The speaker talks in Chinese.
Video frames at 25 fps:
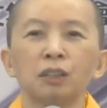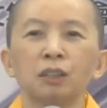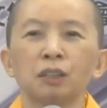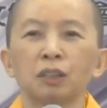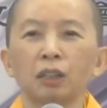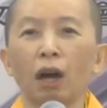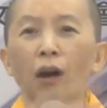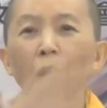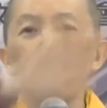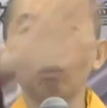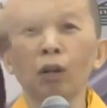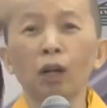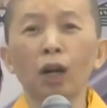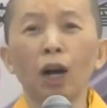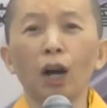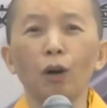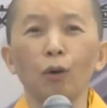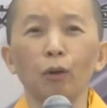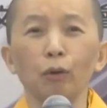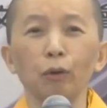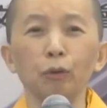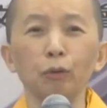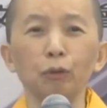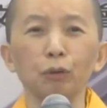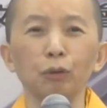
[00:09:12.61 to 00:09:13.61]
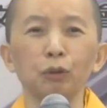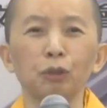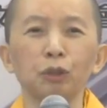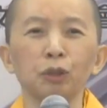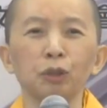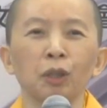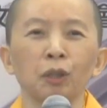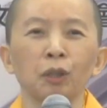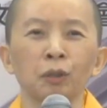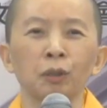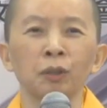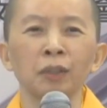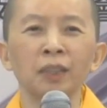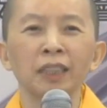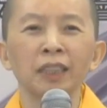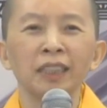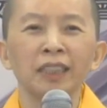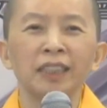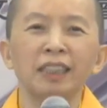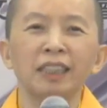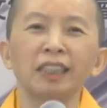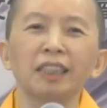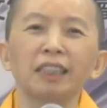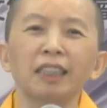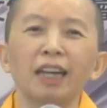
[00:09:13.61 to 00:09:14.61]
昭告宇宙，
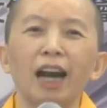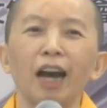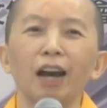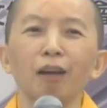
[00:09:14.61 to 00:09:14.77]
请